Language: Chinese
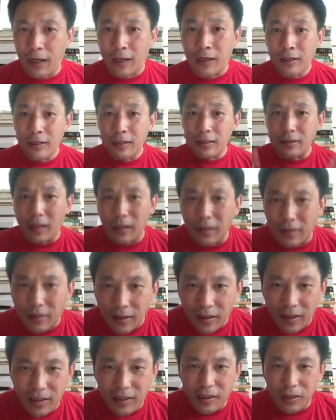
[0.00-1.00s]
哎，这
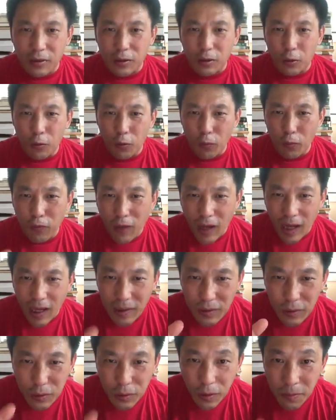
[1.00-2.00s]
整个镜头
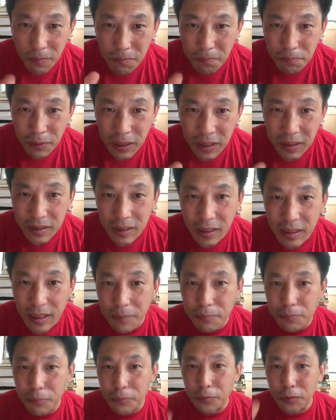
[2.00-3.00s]
完全被戒
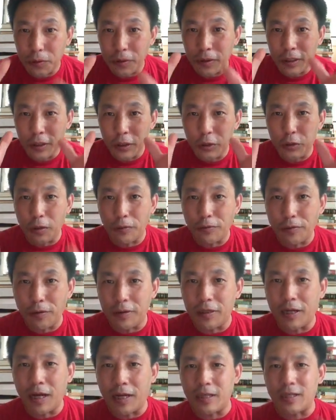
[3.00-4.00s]
烟部队宣
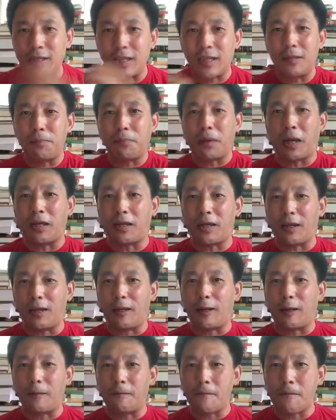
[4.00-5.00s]
传干事给拍下
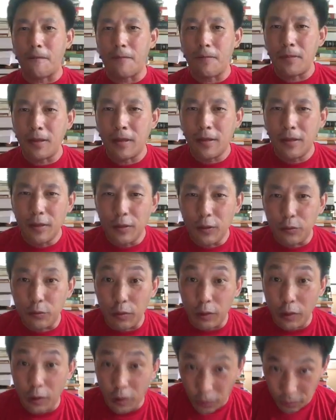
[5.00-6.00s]
来了。
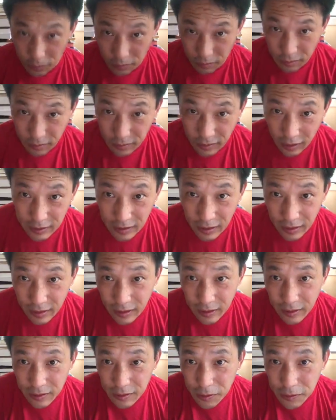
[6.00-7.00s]
最后，大家
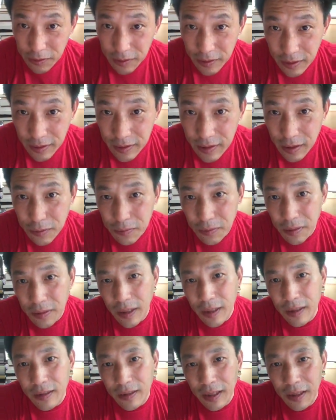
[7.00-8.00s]
可能有一些人在中央
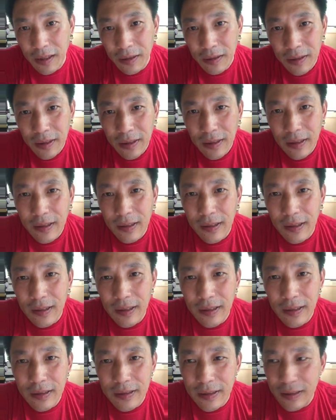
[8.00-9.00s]
电视台，
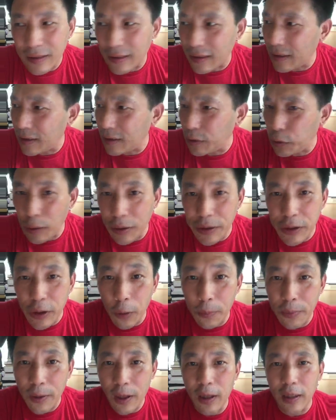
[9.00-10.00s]
呃，这个宣
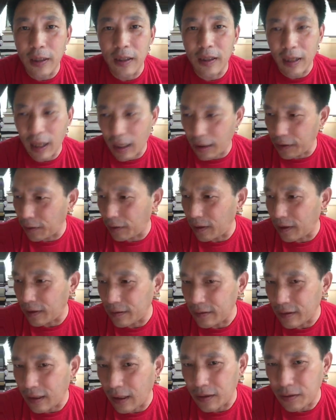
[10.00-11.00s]
教片里看到了
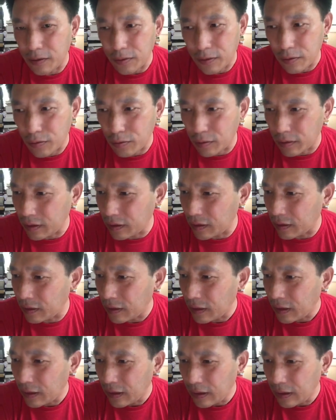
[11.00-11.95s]
啊，就是说这个，